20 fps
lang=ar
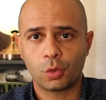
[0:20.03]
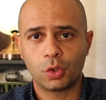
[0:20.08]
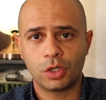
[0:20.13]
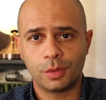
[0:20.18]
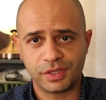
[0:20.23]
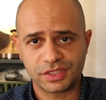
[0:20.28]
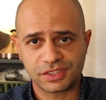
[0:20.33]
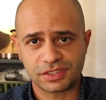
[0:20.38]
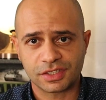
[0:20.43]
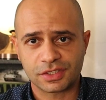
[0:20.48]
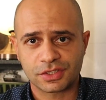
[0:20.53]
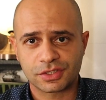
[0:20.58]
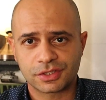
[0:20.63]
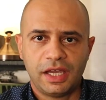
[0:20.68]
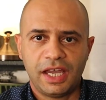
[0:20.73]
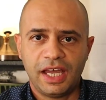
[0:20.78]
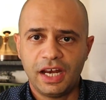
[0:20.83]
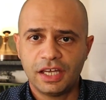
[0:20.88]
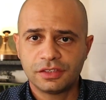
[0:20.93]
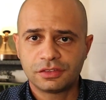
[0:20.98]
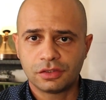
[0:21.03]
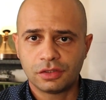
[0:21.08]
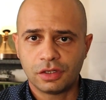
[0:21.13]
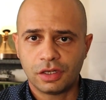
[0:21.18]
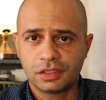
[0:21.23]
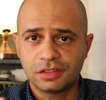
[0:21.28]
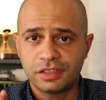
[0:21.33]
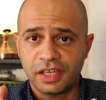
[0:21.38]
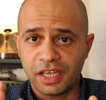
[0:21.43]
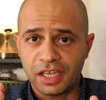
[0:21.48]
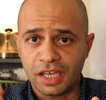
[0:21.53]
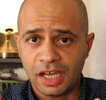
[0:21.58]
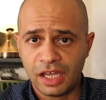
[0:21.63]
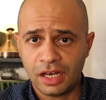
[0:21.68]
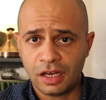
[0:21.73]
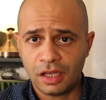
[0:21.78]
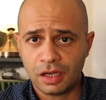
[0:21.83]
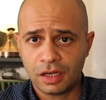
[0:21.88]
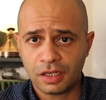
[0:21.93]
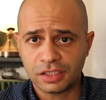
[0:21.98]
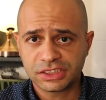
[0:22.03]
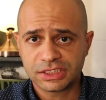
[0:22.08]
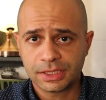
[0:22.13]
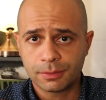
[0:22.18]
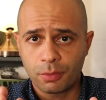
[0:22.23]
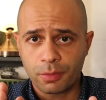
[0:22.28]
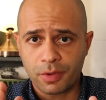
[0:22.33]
والبزنس حلقه النهارده هي حلقه خاصه